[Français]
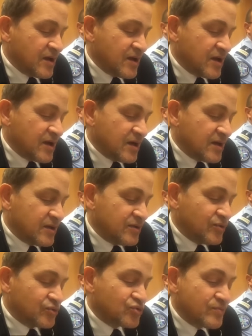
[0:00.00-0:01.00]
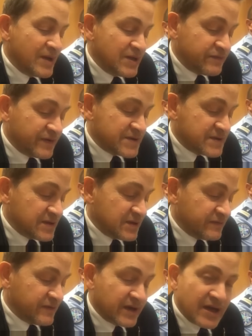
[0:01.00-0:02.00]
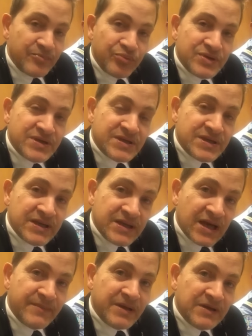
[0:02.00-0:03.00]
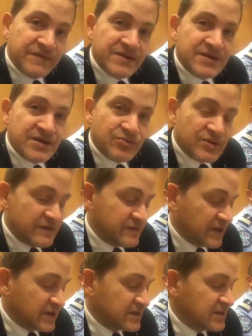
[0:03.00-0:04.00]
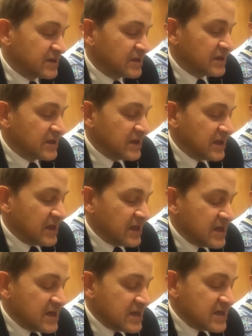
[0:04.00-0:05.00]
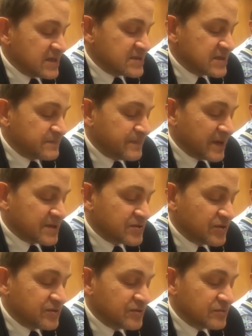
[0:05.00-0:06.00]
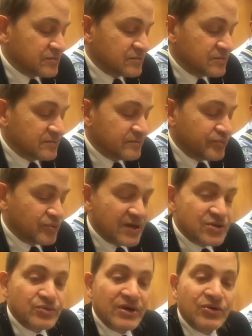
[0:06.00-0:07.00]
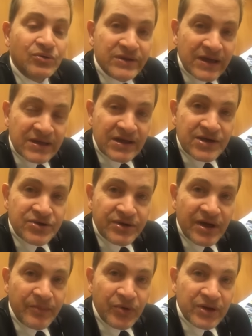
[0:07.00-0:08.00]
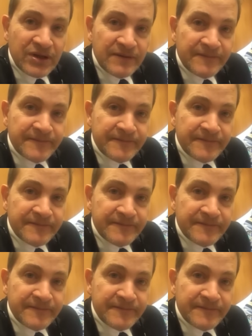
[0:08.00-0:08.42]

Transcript: euh, de se manifester, afin qu'elle puisse aider à la manifestation de la vérité. Cette personne pourra soit contacter la gendarmerie